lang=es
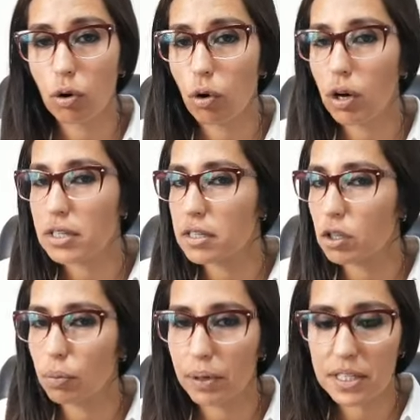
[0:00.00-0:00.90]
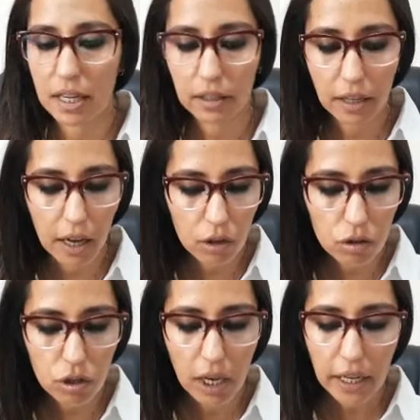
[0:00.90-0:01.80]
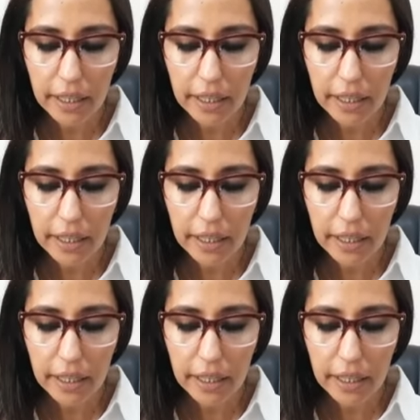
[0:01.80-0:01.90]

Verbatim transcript: no han sido presentados